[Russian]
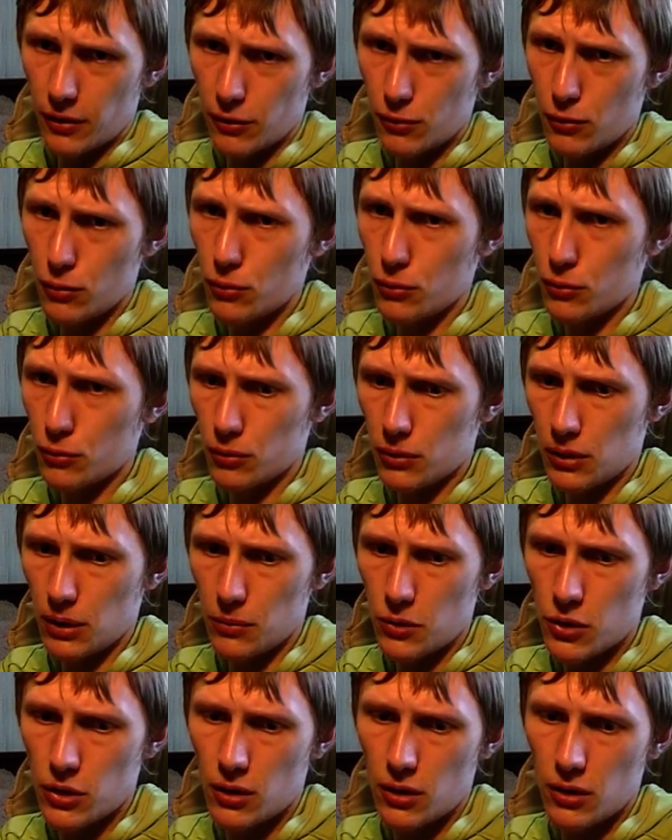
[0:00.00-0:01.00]
Сколько у него
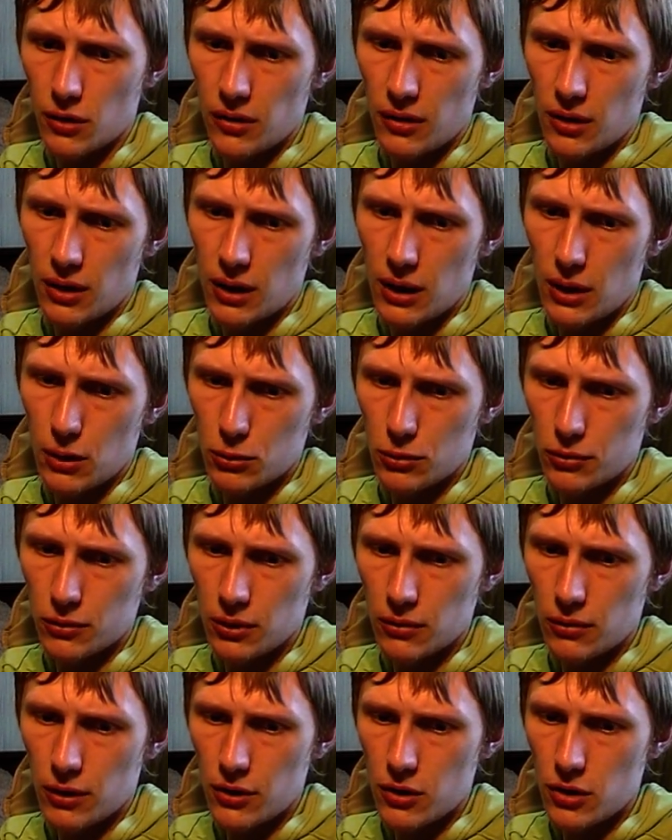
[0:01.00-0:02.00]
там? 14 нокаутов
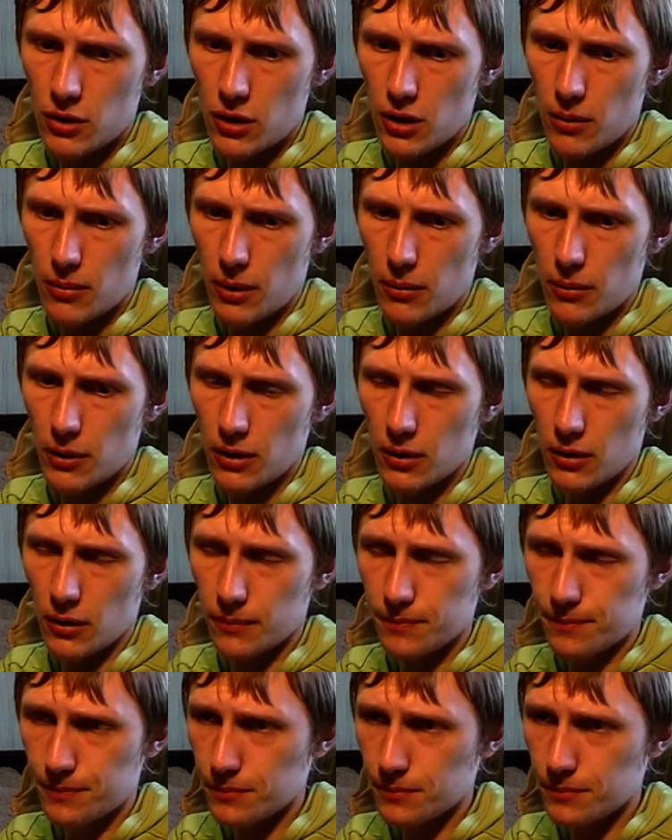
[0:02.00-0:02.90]
на 24 победы.